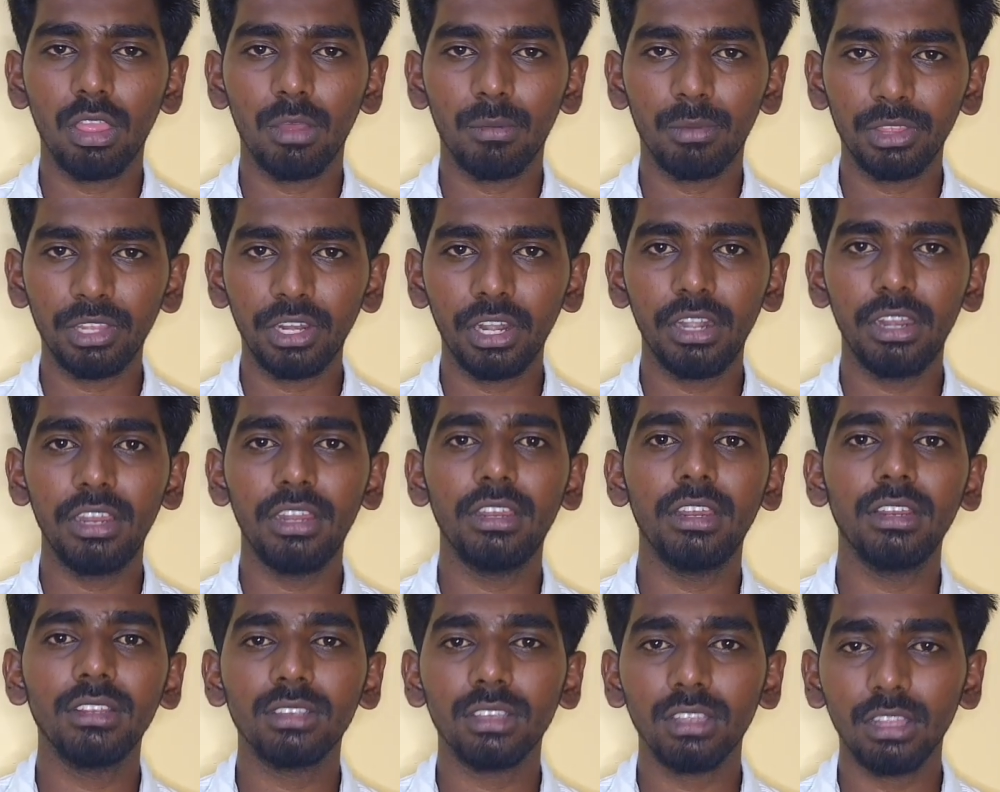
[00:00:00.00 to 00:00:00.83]
அதை பற்றின
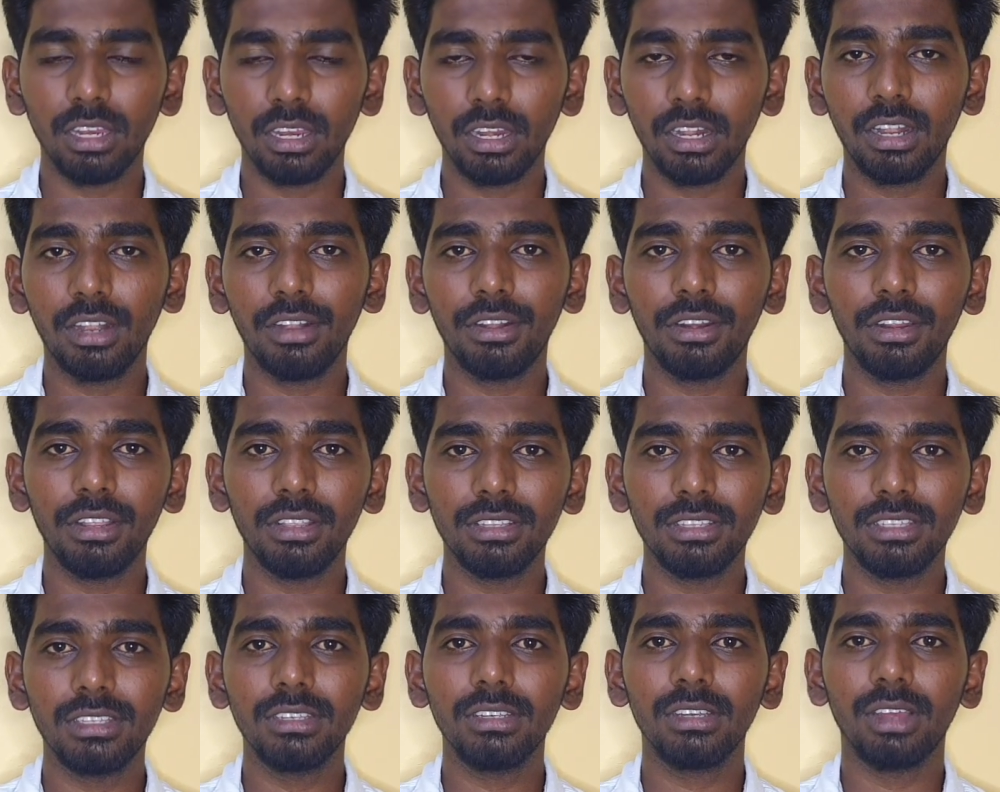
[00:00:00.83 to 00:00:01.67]
டீட்டெயில்ஸ் அதில் இருக்க
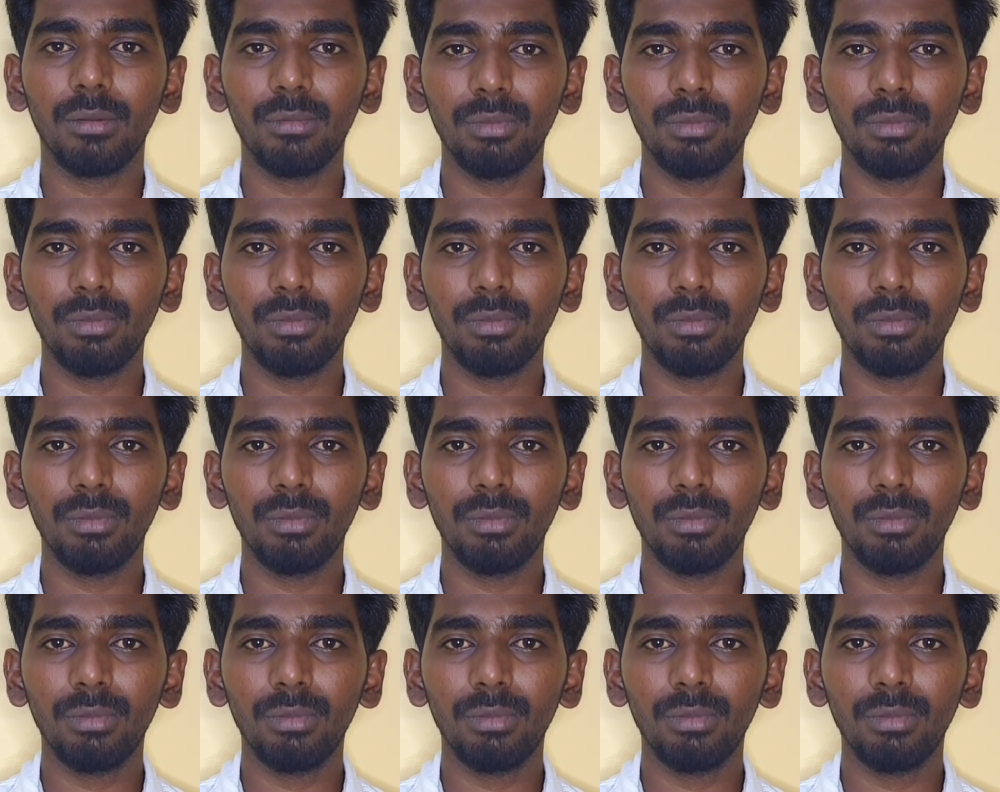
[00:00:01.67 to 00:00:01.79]
ட்ரிக்ஸ்